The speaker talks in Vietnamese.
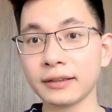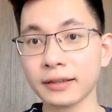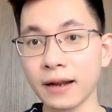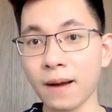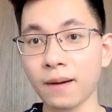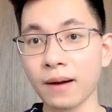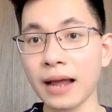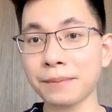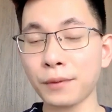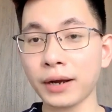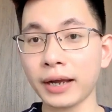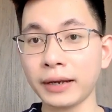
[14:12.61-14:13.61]
đó là
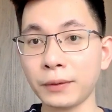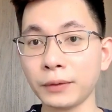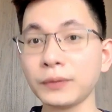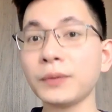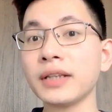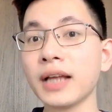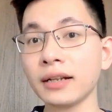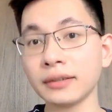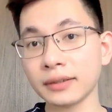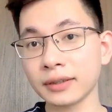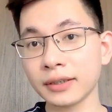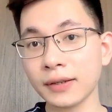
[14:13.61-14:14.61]
một cái nỗi tủi thân.
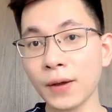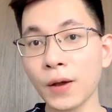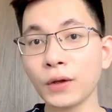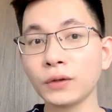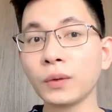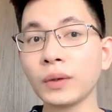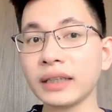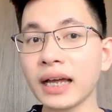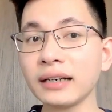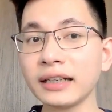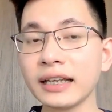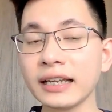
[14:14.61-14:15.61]
Tủi
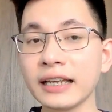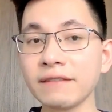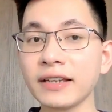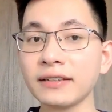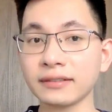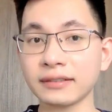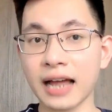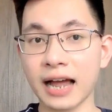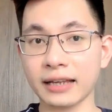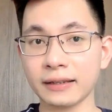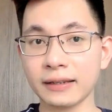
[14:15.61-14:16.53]
thân khi nghĩ về thực tại,